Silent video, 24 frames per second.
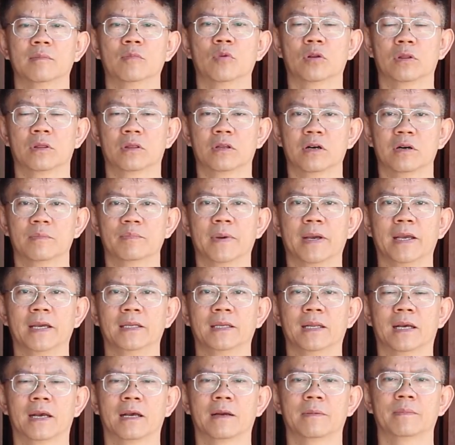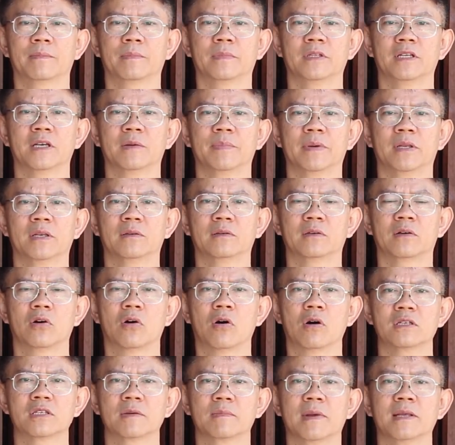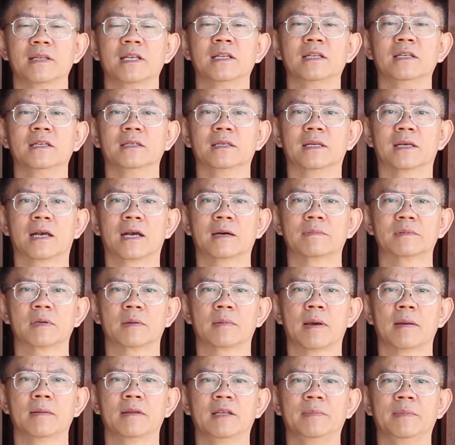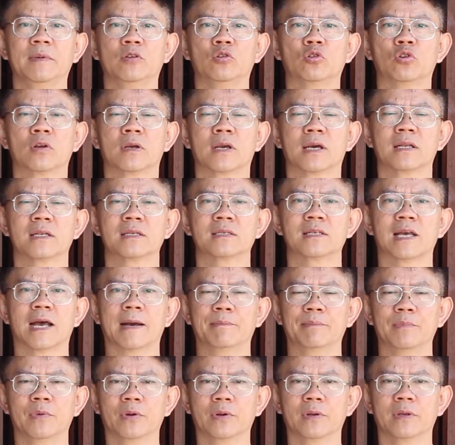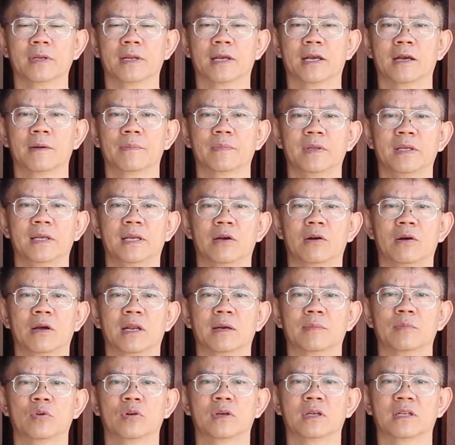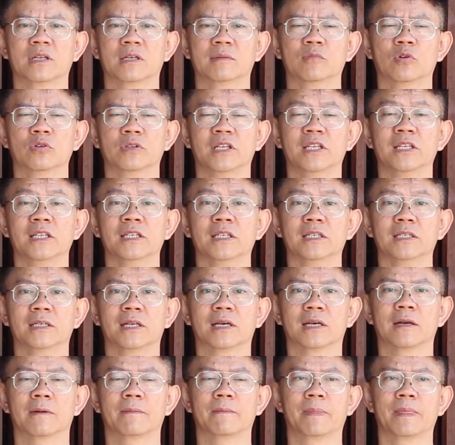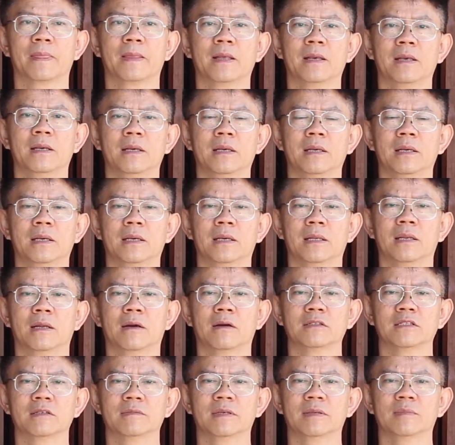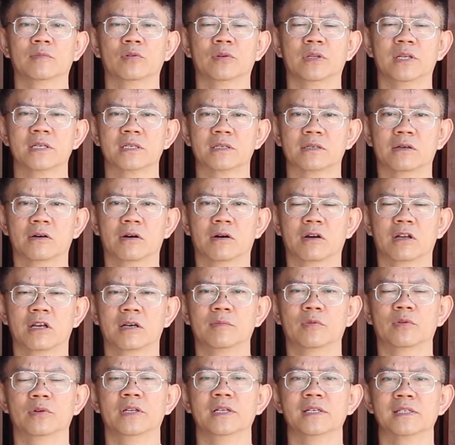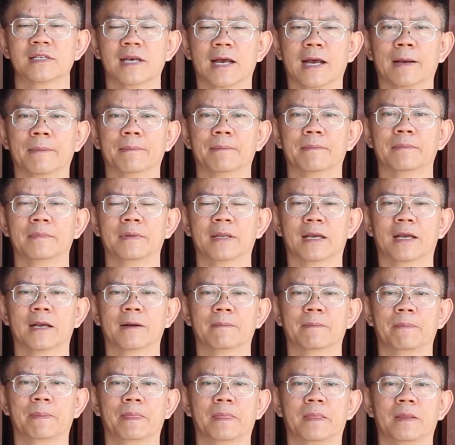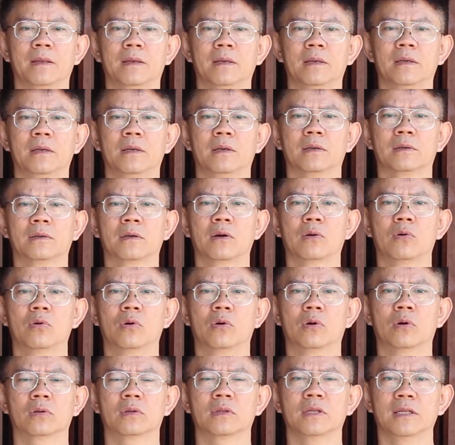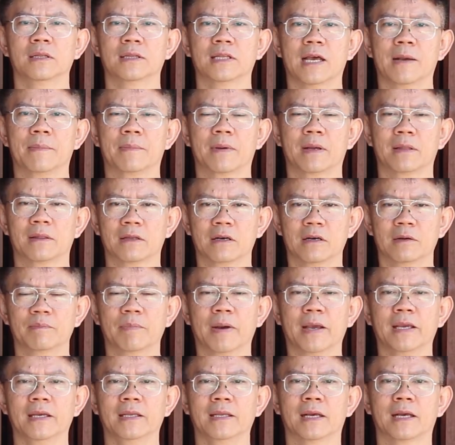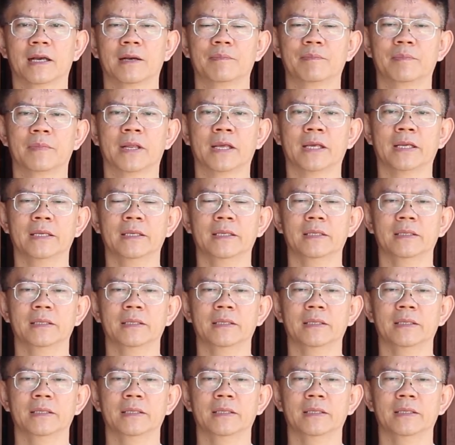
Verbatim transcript: บทต่อไปนะครับ ยังเป็นของสัปดาห์ที่1นะครับสัปดาห์นี้มีอยู่ด้วยกัน 3 บทนะครับ นี่เรากำลังพูดกันถึงบทที่1นะครับแล้วก็จะมีบทที่ 2 แล้วก็บทที่3นะครับก็คงติดตามกันต่อไปนะครับ ใน